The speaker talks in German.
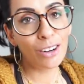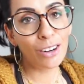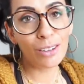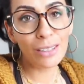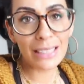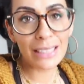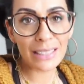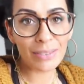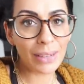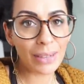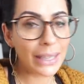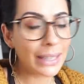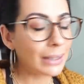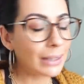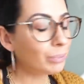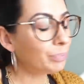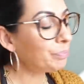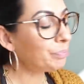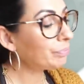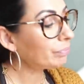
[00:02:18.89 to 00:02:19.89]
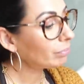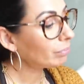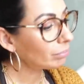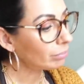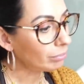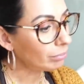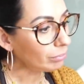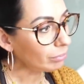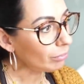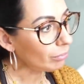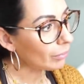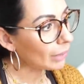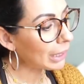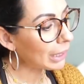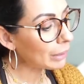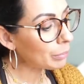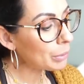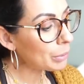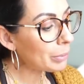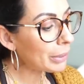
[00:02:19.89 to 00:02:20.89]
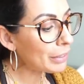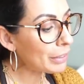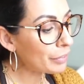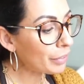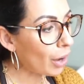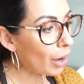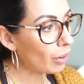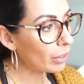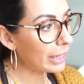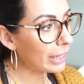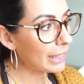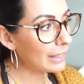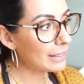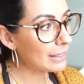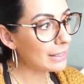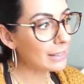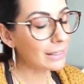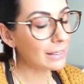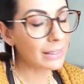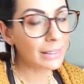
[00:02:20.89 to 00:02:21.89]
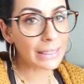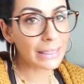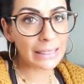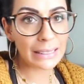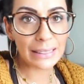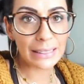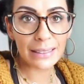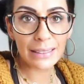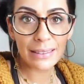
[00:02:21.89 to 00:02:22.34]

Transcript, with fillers: Und zwar hat mir meine Frauenärztin äh,